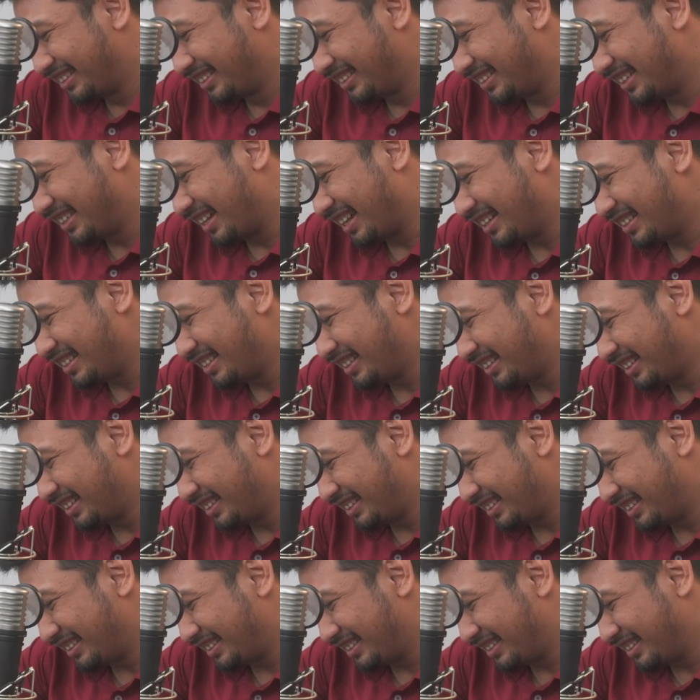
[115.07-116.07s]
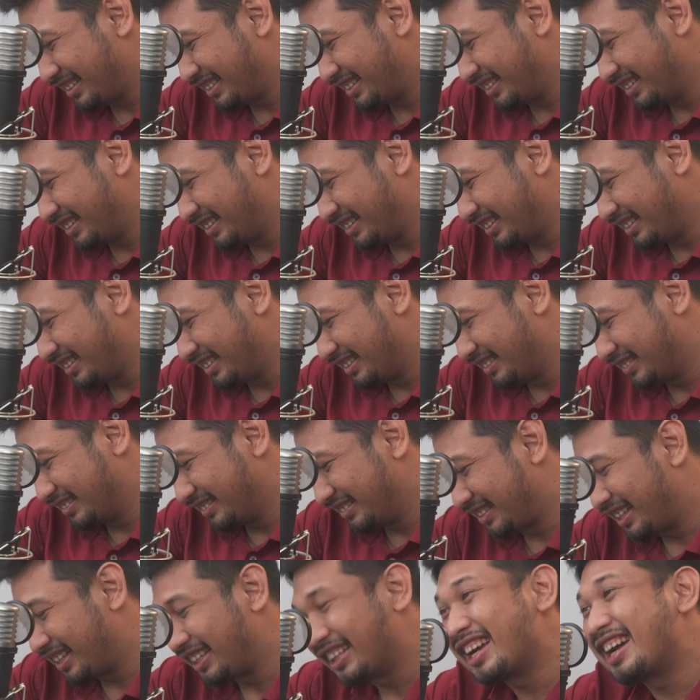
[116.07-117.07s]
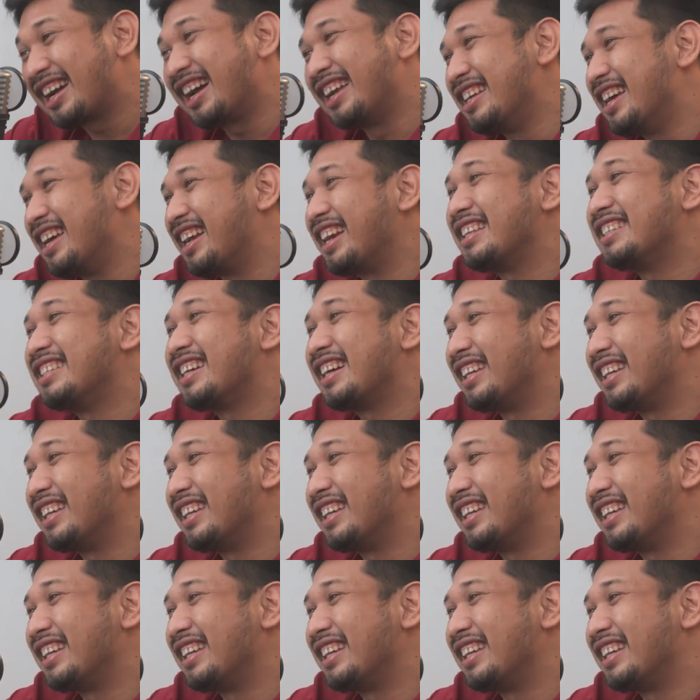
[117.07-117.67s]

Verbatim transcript: Jadi kita gantian aja